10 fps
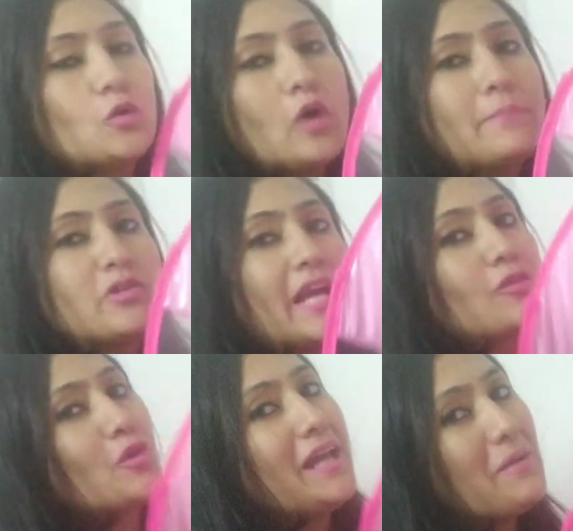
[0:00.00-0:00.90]
तो आप चाहे
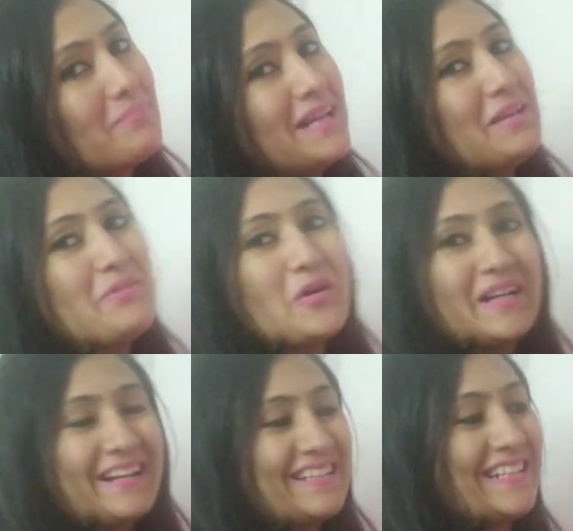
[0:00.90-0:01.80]
तो ये अपने लिए भी
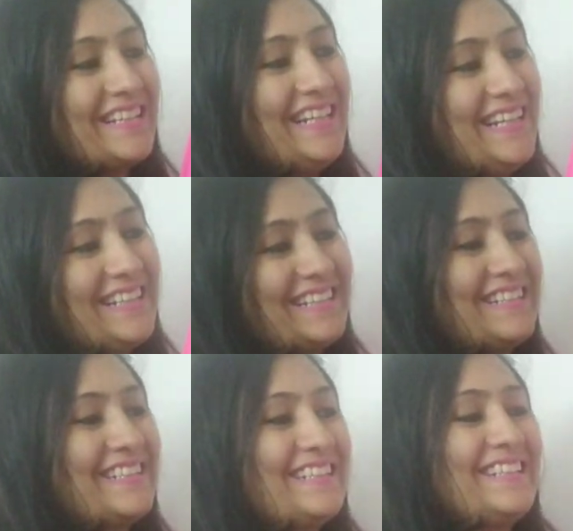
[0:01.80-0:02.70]
ऑर्डर कर सकती हैं
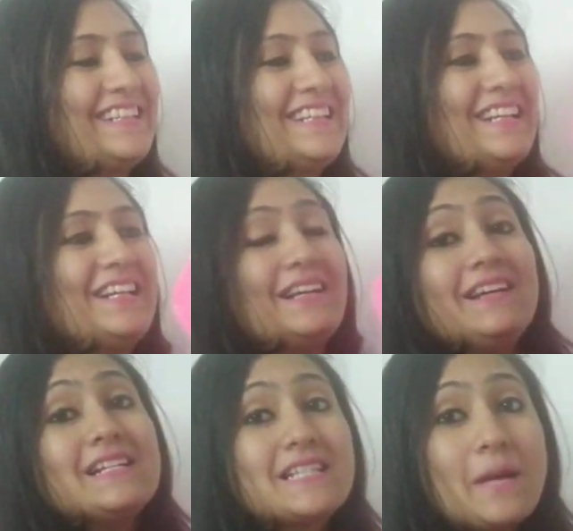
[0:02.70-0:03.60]

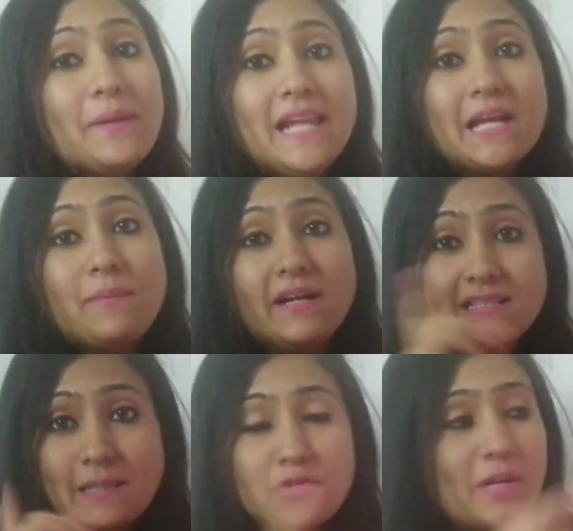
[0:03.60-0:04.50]
इसका भी लिंक मैं
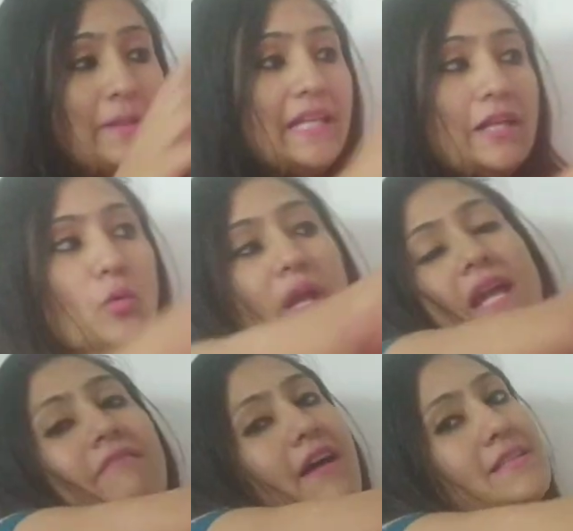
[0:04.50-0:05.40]
डिस्क्रिप्शन में दे दूंगी
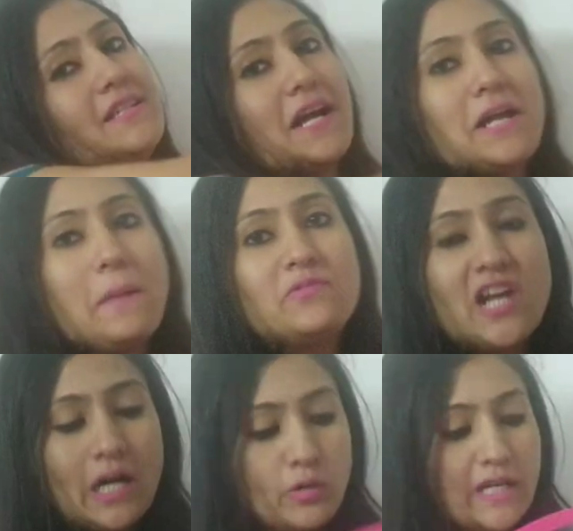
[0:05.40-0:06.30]
वहां से जाके आप
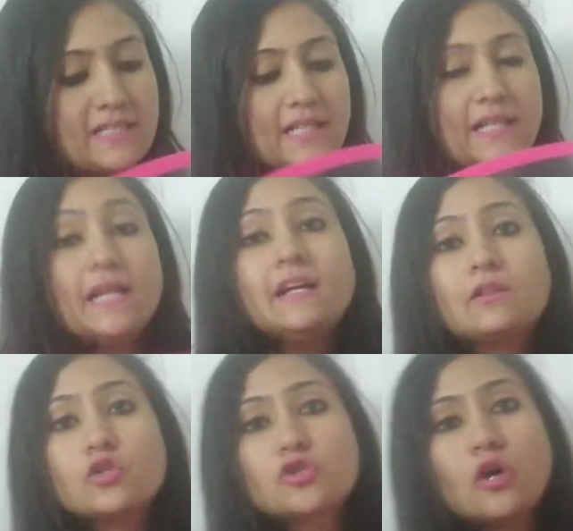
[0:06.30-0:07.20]
चेकआउट कर सकते हैं
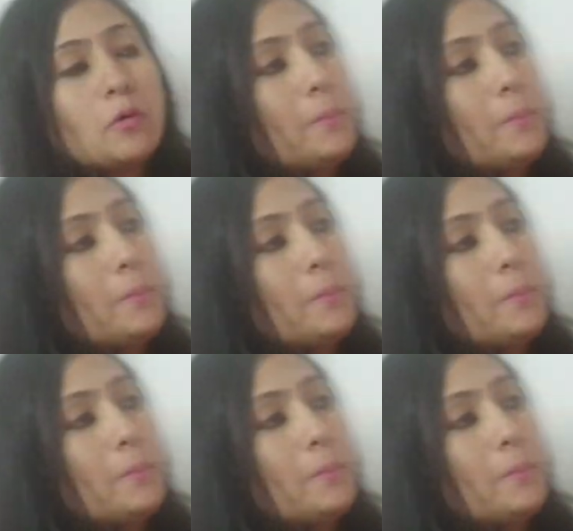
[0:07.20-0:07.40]
तो इसको आपको